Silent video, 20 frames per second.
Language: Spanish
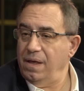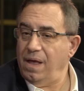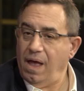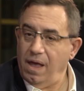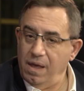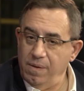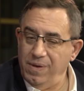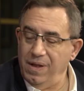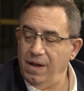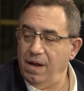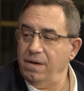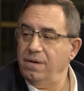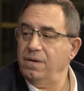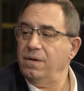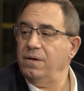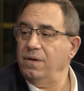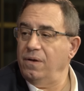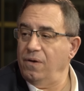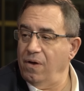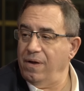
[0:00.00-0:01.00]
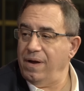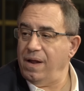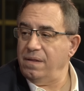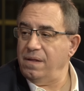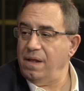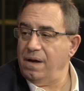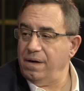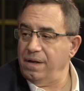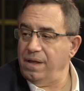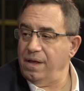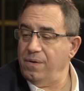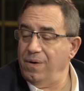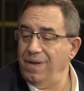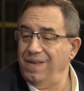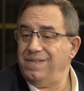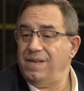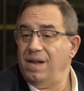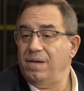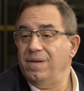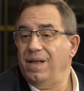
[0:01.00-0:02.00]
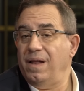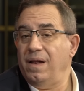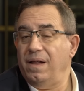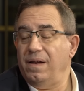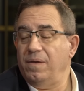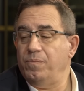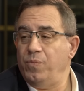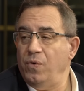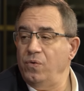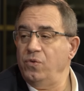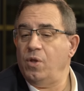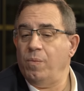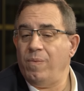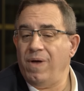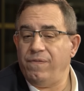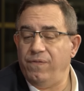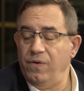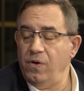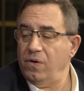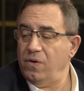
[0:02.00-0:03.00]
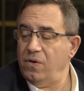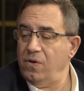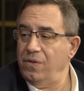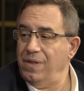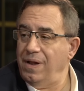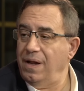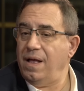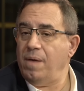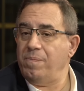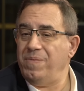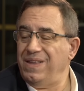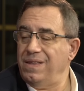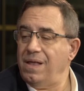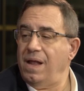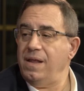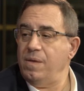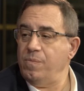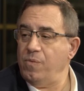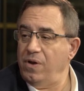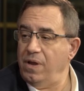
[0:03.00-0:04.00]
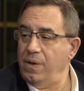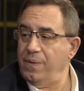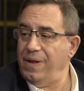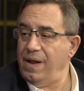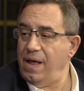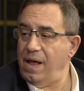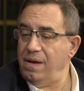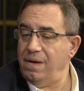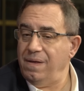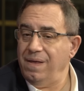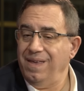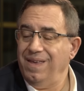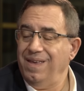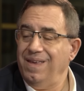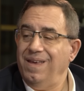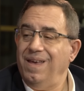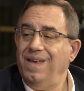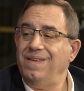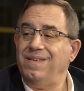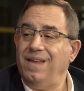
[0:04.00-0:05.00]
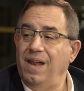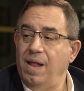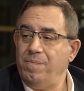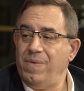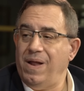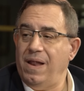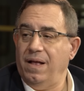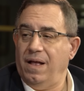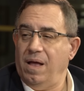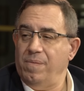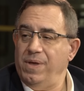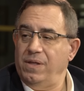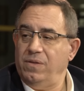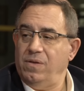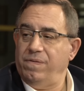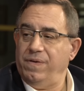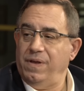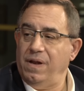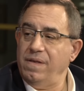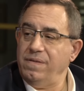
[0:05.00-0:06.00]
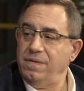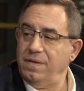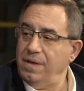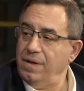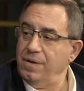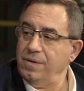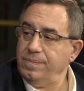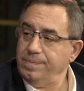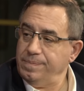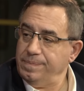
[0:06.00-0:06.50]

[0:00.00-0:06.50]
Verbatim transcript: ahí vienen los grandes riesgos. Y es el, el punto más flojo del capitalismo liberal es el apalancamiento financiero.